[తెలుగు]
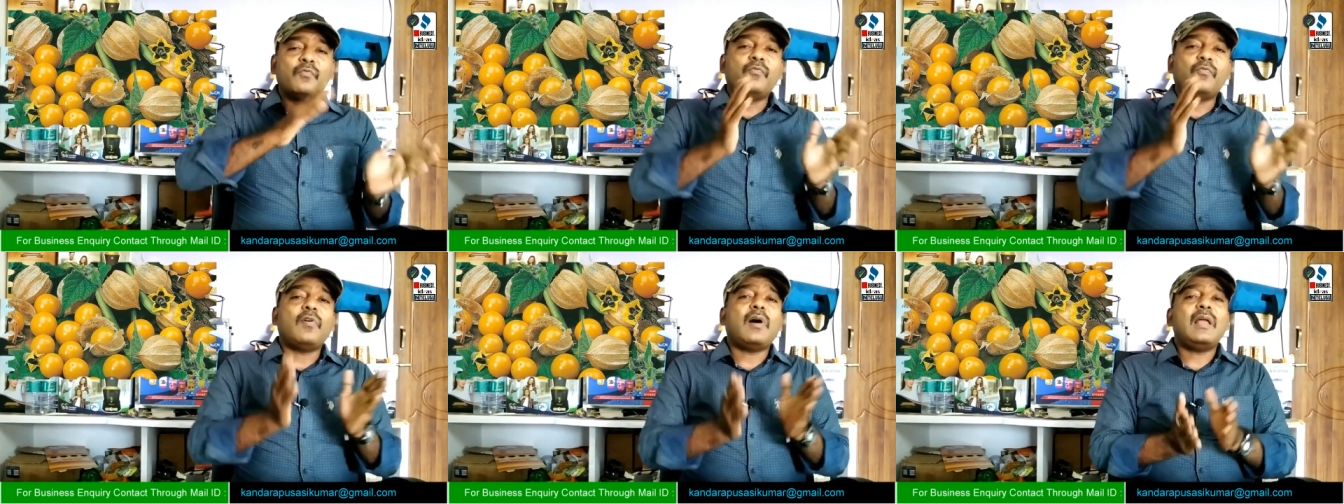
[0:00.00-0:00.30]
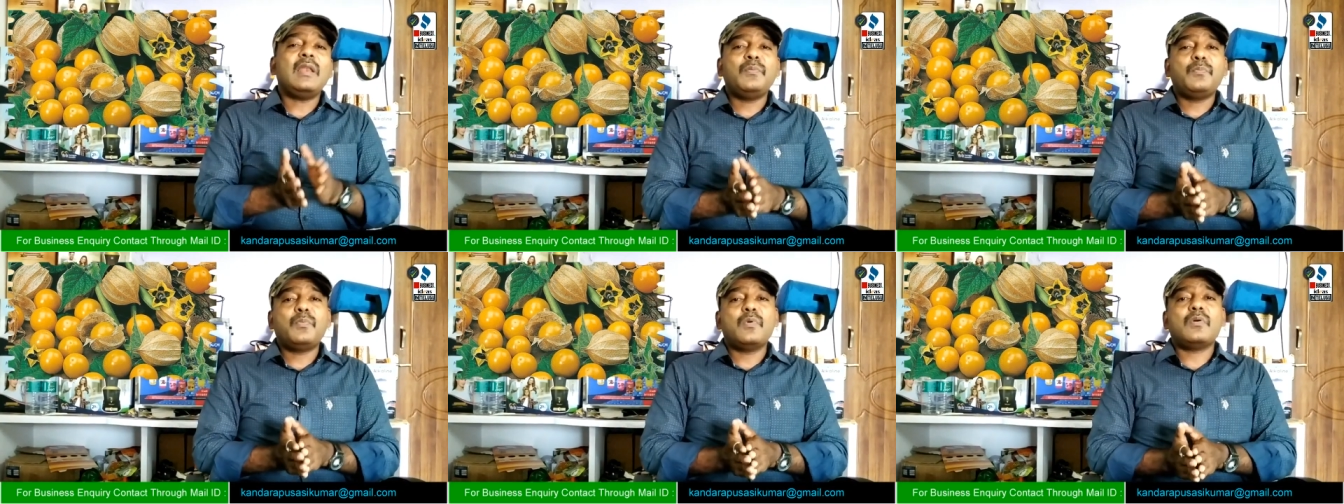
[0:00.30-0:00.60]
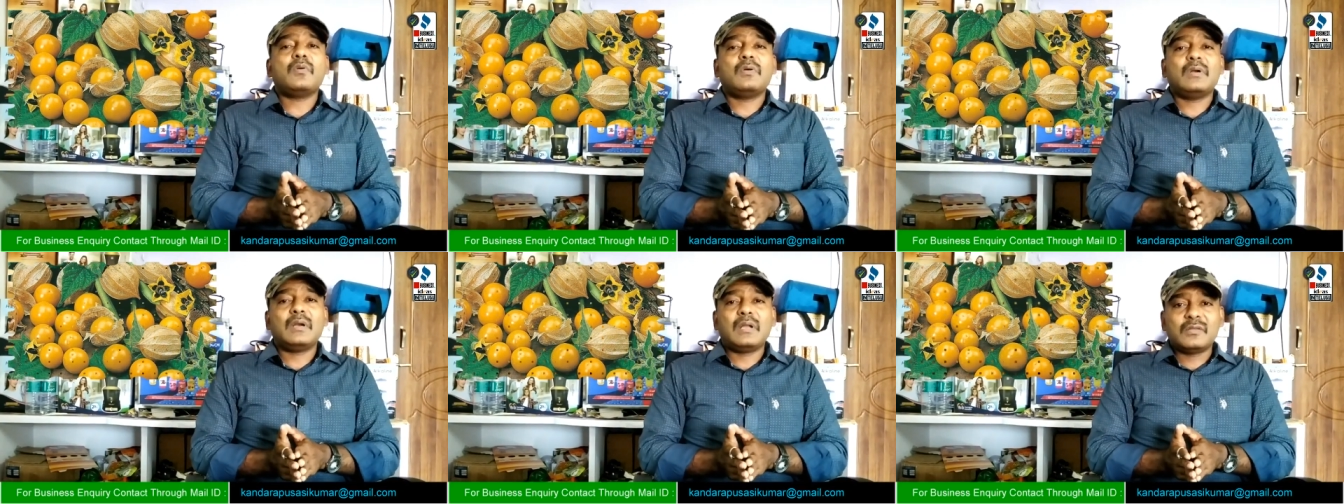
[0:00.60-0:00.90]

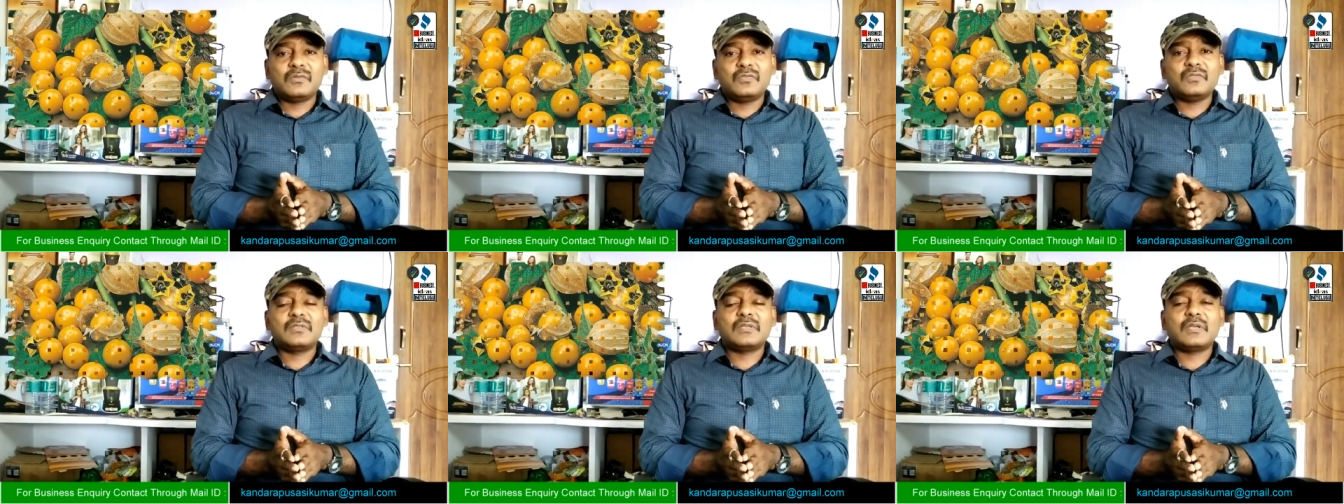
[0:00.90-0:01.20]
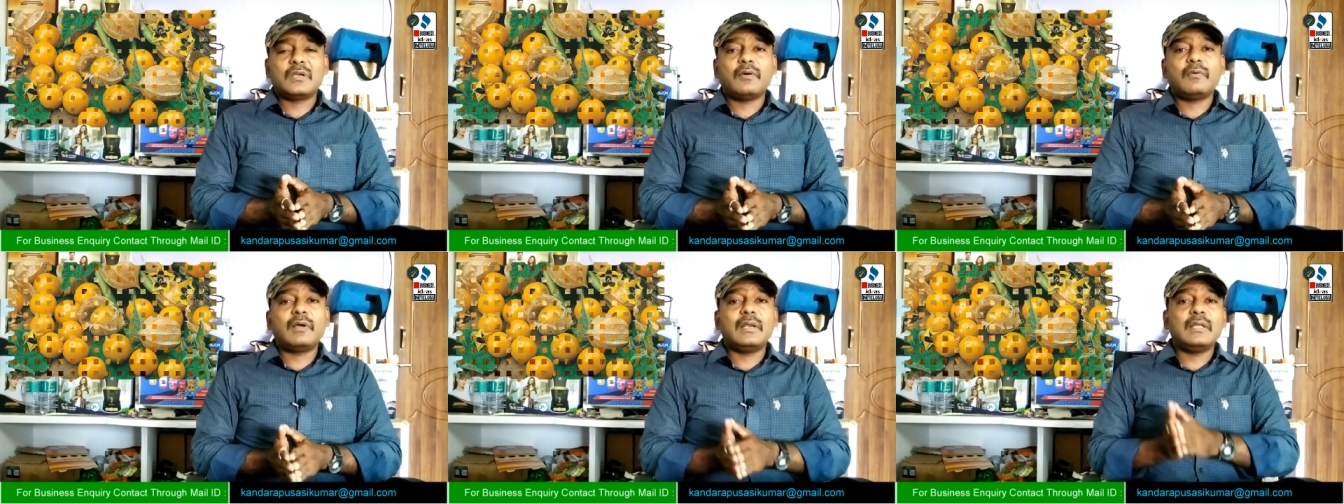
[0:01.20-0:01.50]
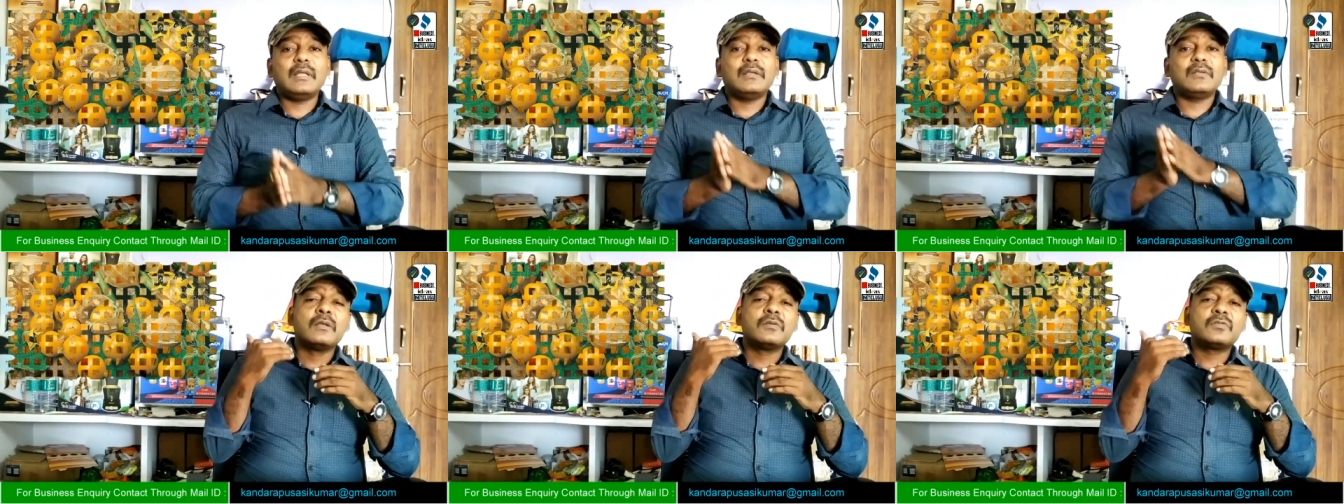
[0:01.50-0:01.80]
వాలిపోకుండా
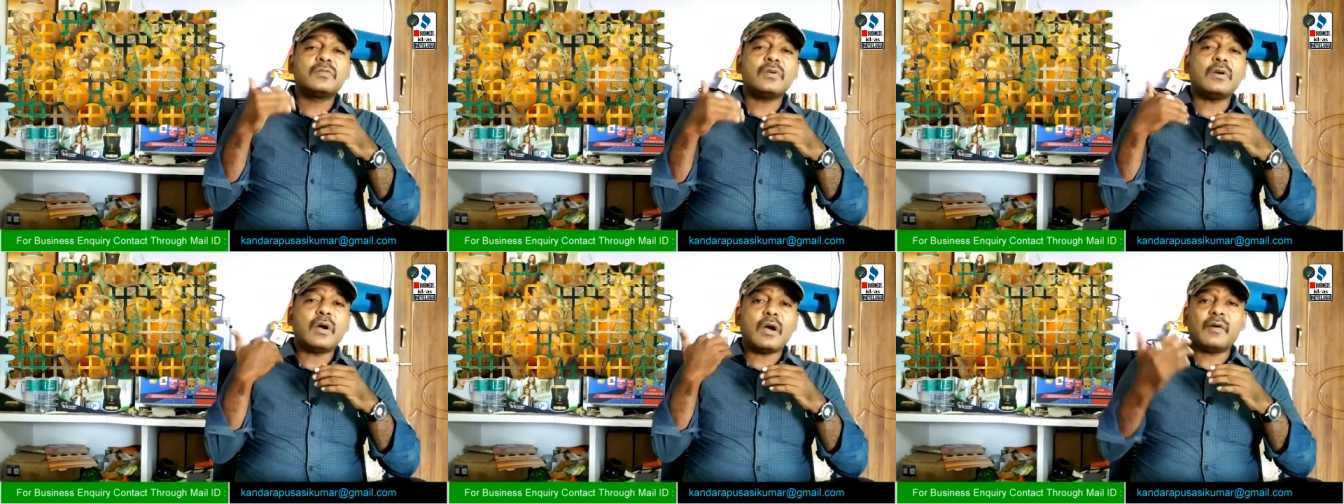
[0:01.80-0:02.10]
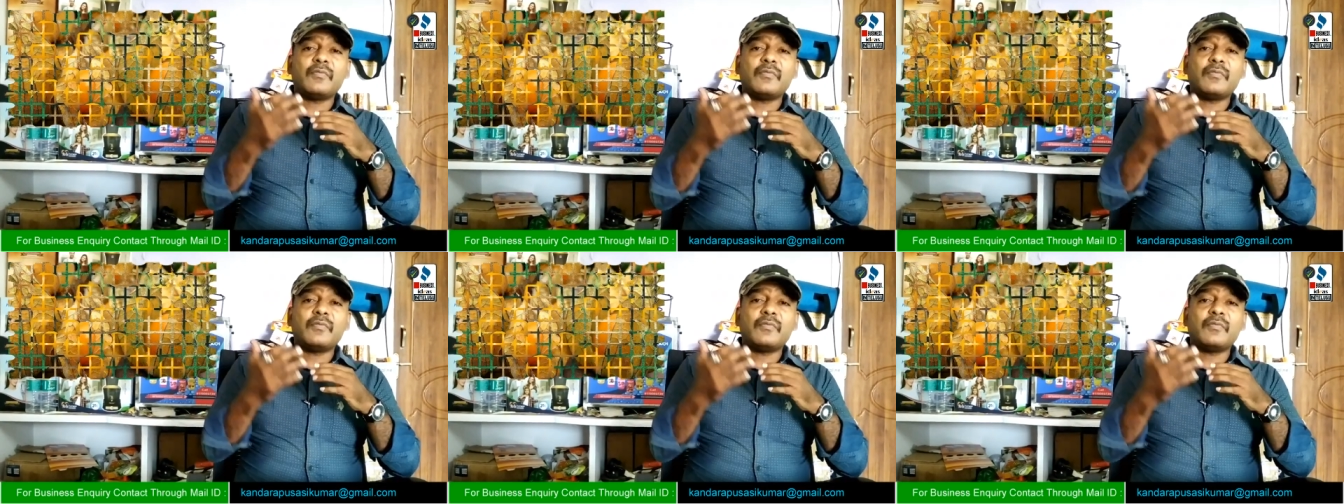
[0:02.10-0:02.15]
చూసుకోవాలి సో